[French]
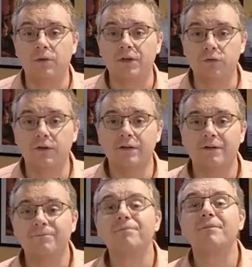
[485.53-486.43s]
une bonne
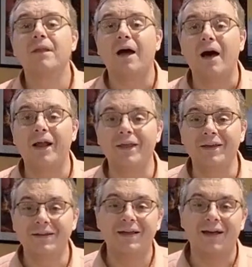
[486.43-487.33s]
découverte.
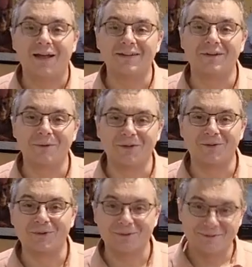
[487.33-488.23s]
Allez, à très
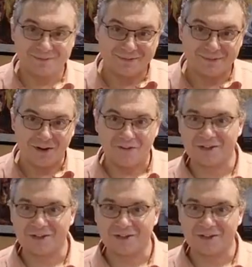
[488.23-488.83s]
bientôt. Au